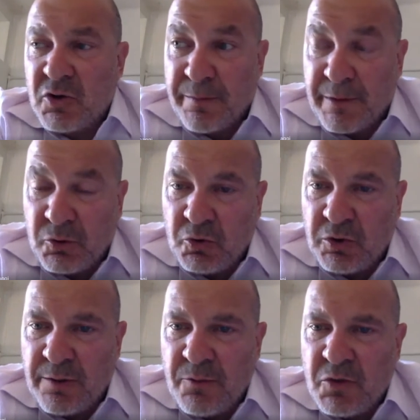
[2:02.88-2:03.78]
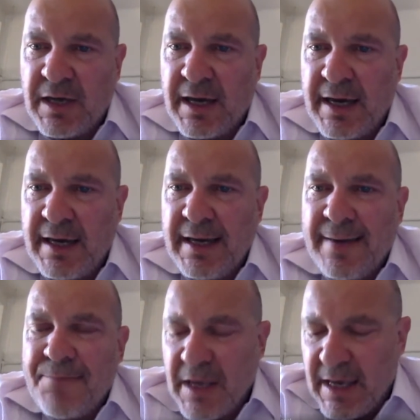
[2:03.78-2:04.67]
soprattutto dei musei,
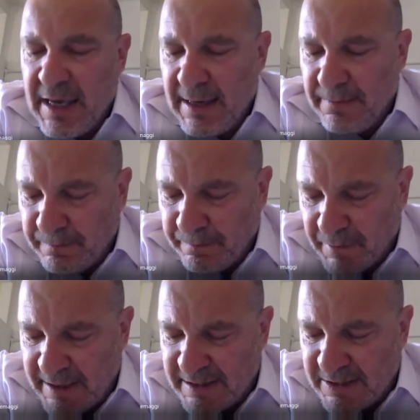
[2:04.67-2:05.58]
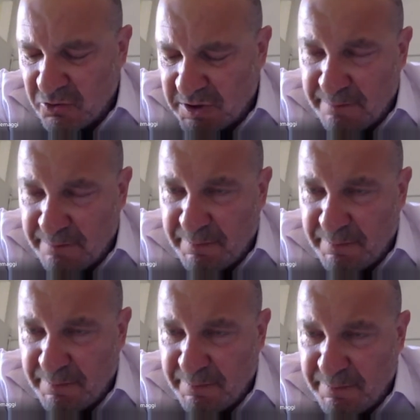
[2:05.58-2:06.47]
è che sono
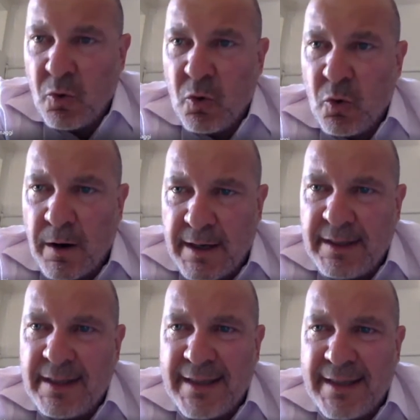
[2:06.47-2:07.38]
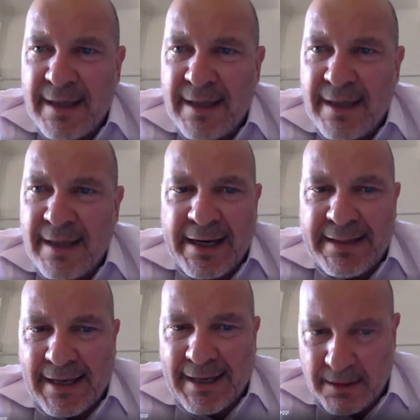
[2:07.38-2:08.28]
sempre più luoghi di
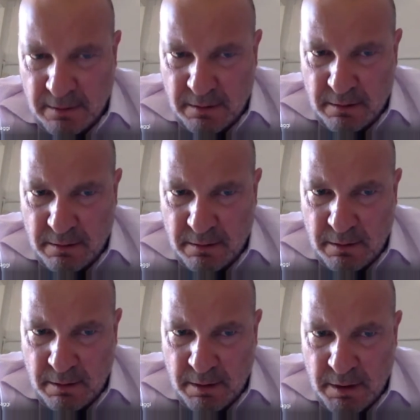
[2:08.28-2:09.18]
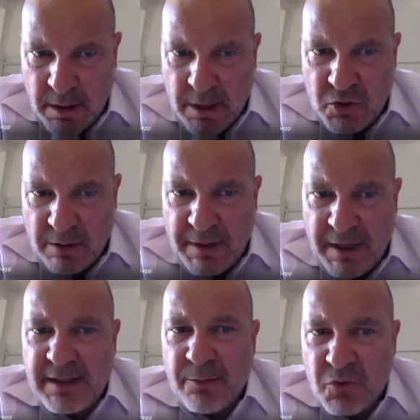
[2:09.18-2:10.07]
temporaneità. Cioè,
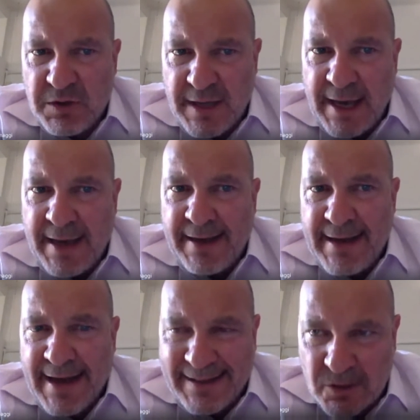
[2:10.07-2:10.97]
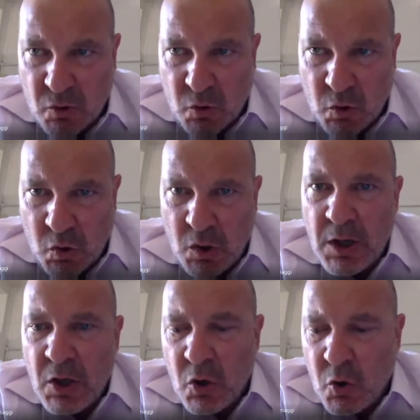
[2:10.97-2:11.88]
mentre i musei
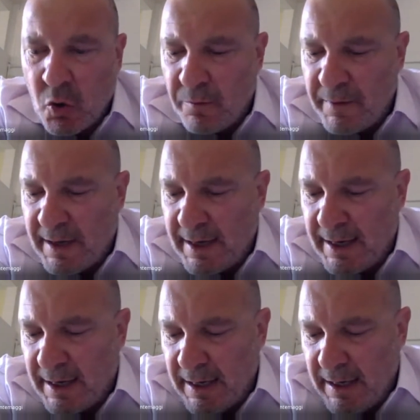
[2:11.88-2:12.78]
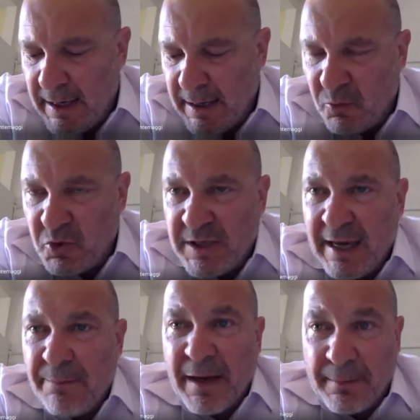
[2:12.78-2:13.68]
nascono come eh,
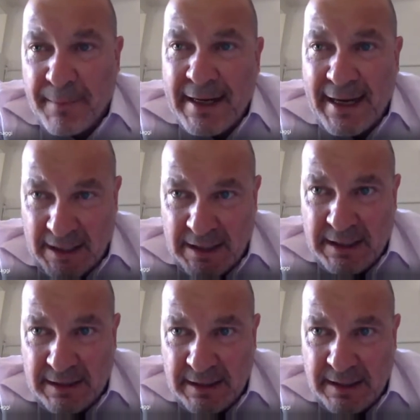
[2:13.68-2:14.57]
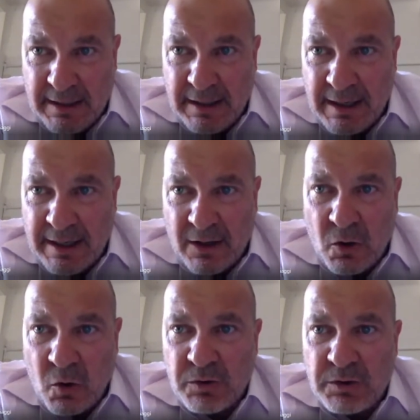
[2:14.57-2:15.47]
musei permanenti che
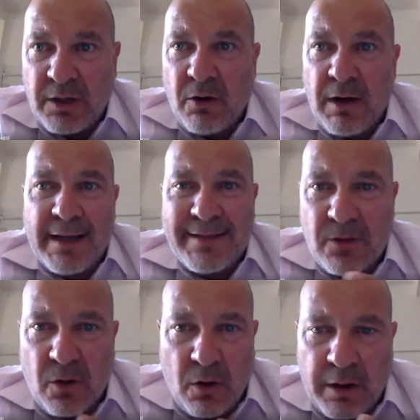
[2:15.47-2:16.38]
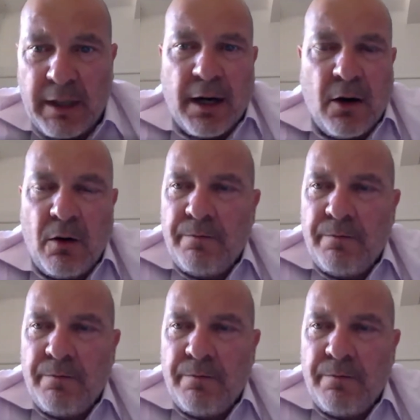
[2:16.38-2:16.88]
raccontano la storia